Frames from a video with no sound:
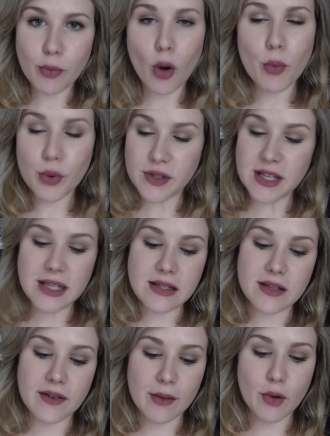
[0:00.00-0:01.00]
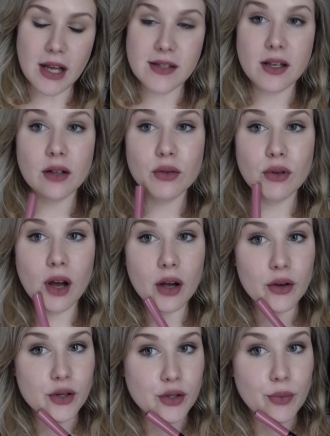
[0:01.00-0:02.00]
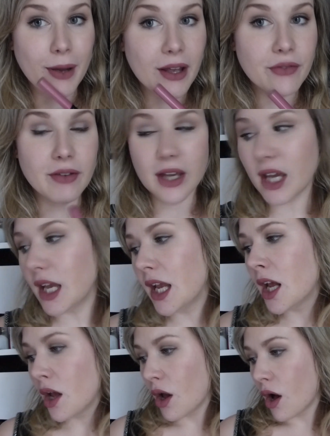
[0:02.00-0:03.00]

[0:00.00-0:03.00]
qu'il proposait, c'était vraiment la seule couleur que je préférais,